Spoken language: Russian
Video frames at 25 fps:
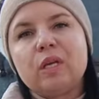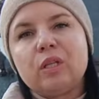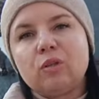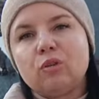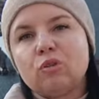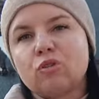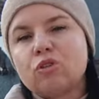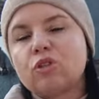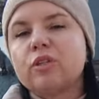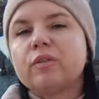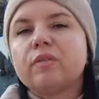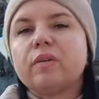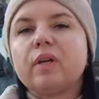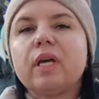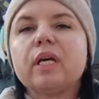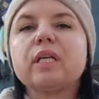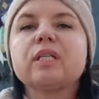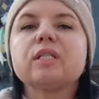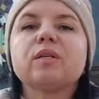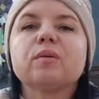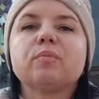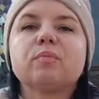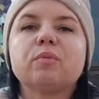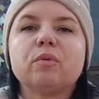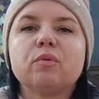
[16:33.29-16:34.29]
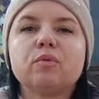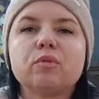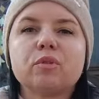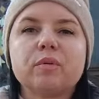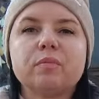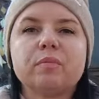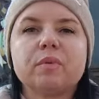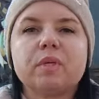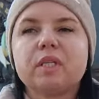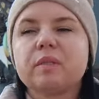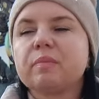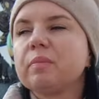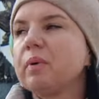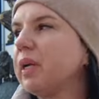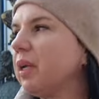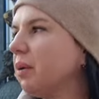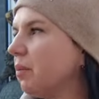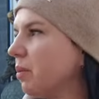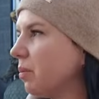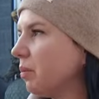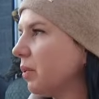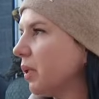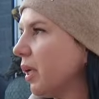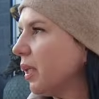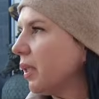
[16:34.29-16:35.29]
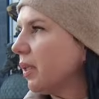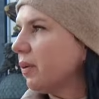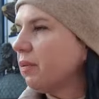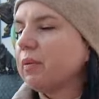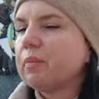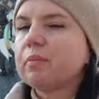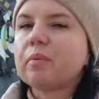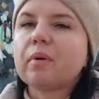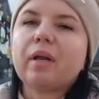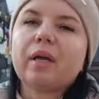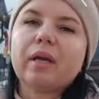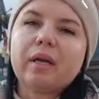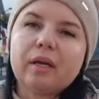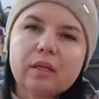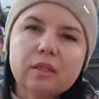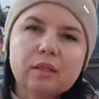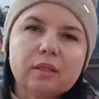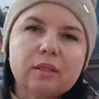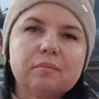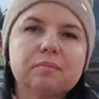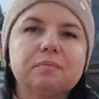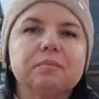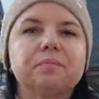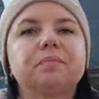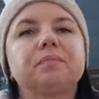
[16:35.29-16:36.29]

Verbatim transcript: тоже является плюсом неоспоримым данного проекта.